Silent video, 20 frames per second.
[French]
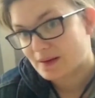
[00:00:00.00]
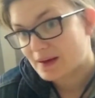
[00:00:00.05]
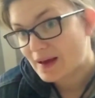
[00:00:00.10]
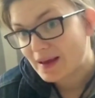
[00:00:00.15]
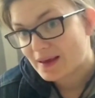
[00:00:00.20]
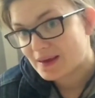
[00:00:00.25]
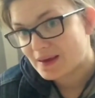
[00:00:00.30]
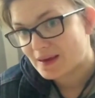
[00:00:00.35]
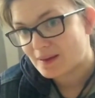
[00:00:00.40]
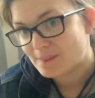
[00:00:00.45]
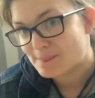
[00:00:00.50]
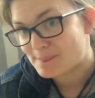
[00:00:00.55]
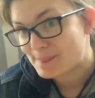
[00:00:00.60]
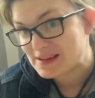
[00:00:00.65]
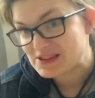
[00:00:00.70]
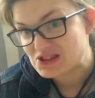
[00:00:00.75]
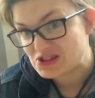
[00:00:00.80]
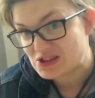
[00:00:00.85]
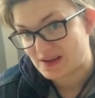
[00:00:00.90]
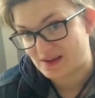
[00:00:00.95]
cahier
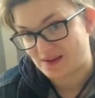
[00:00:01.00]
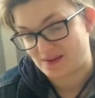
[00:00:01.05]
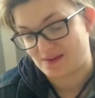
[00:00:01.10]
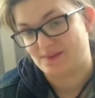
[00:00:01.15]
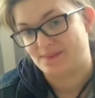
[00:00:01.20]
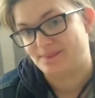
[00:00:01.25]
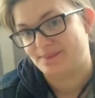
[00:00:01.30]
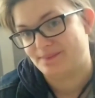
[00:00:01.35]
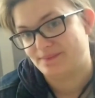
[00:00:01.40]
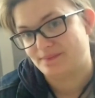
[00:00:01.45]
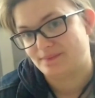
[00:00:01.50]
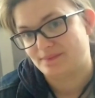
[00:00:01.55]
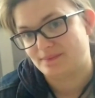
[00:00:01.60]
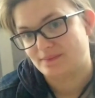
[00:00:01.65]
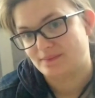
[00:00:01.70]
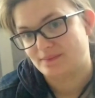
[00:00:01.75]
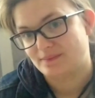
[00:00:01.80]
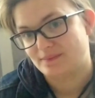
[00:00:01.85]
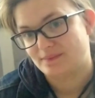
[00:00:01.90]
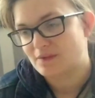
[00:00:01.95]
pas cher
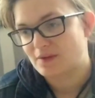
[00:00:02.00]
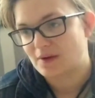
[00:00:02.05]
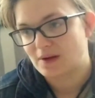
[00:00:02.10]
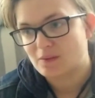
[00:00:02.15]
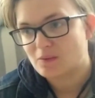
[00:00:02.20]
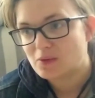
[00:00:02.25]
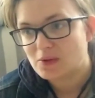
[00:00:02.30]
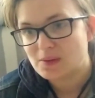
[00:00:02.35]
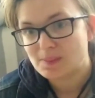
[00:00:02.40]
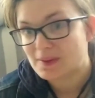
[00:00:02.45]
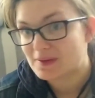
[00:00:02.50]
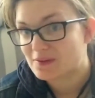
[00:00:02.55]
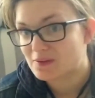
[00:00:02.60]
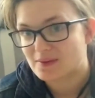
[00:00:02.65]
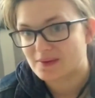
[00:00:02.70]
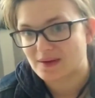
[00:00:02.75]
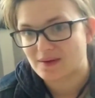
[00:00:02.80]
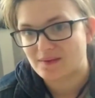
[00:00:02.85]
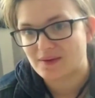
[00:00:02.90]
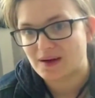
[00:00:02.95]
oui, parce
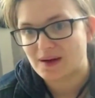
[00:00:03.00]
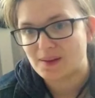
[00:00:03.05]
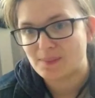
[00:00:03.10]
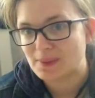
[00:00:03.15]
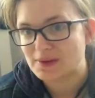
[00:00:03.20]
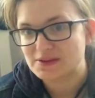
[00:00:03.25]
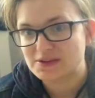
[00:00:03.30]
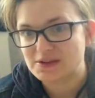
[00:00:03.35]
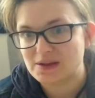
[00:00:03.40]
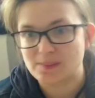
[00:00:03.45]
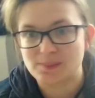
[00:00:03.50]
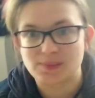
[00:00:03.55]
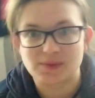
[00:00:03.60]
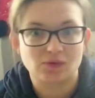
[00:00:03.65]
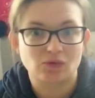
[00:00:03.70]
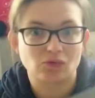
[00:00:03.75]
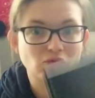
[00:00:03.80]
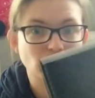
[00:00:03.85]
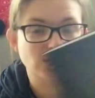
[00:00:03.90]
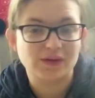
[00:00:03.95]
que ça reviendrait pas cher, parce
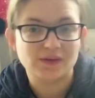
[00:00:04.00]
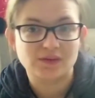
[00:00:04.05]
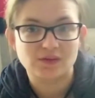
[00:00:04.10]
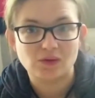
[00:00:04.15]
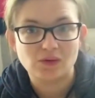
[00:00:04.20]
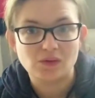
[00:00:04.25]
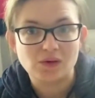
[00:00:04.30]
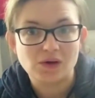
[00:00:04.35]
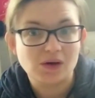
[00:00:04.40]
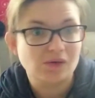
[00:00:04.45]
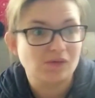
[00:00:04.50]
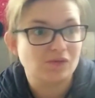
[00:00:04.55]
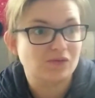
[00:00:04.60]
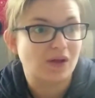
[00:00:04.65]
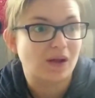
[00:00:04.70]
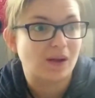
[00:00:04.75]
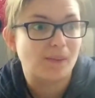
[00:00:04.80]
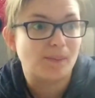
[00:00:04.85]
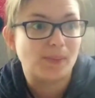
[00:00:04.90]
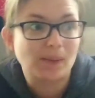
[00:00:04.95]
que tous les ans,
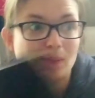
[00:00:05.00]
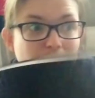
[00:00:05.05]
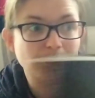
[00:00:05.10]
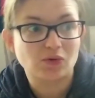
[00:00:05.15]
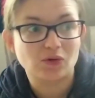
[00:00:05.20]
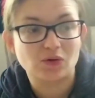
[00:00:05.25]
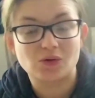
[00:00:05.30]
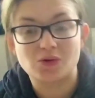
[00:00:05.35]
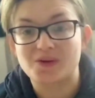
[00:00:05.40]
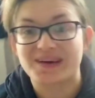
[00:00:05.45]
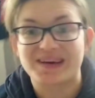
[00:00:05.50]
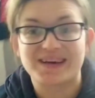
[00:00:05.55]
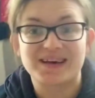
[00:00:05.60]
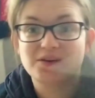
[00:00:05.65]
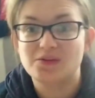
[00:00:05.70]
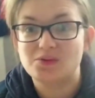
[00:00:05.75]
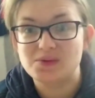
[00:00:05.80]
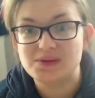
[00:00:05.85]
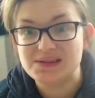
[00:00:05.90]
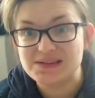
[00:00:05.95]
vous n'avez pas besoin de le
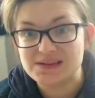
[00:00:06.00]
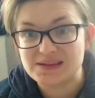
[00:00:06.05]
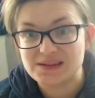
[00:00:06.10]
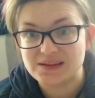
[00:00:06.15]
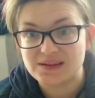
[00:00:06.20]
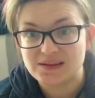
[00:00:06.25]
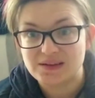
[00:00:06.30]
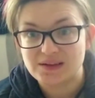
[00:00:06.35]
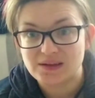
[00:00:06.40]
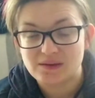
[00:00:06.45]
réutiliser.